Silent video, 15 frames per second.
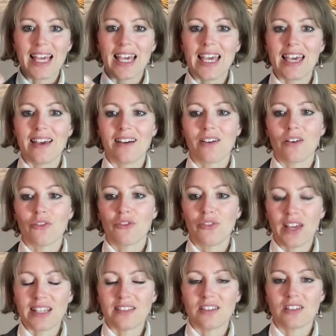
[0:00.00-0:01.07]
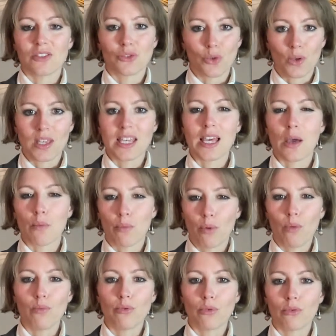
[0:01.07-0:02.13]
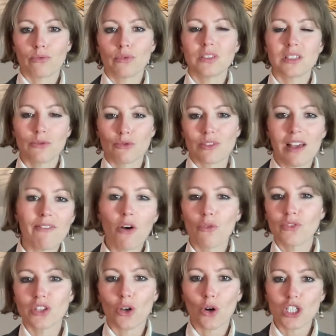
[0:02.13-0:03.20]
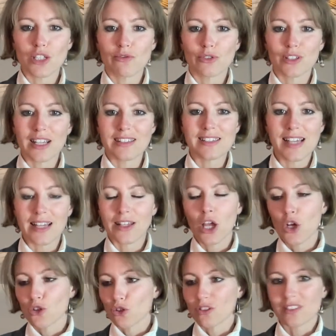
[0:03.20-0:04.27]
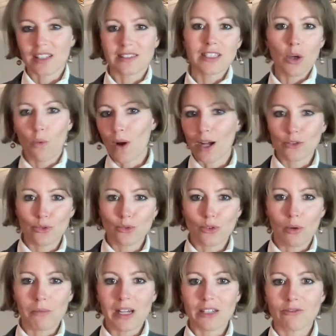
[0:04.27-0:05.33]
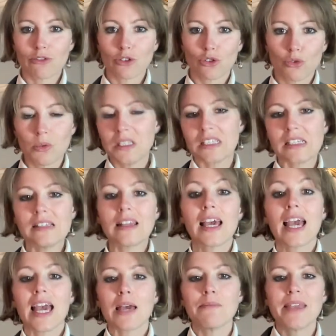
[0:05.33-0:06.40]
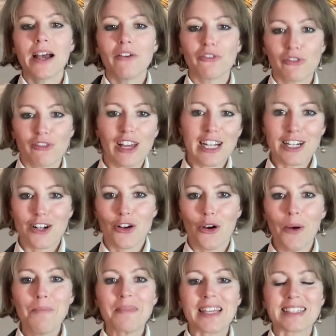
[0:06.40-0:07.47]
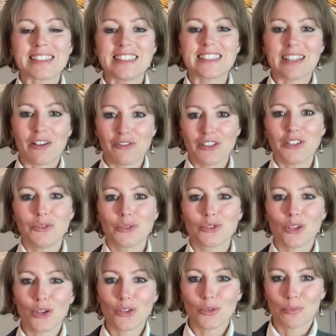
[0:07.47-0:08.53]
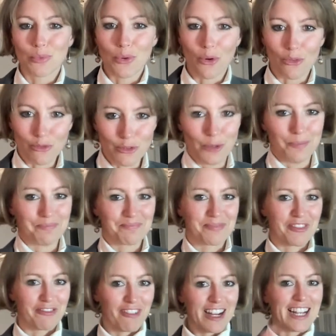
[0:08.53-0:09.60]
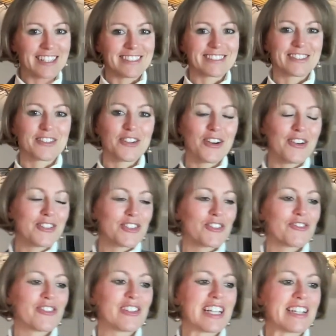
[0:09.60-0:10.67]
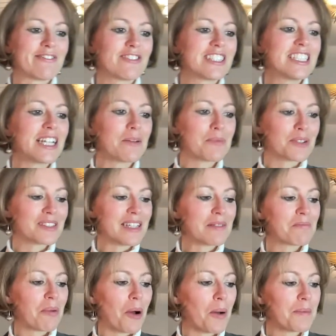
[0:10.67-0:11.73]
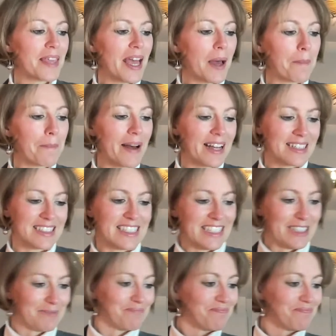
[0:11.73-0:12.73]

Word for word: et euh, faites ce qui est bon pour vous. Si vous avez envie de ranger vos assiettes dans un tiroir tout en bas de votre cuisine, eh bien faites-le si ça fait du sens pour vous. Voilà ce que je voulais vous dire pour cette première partie.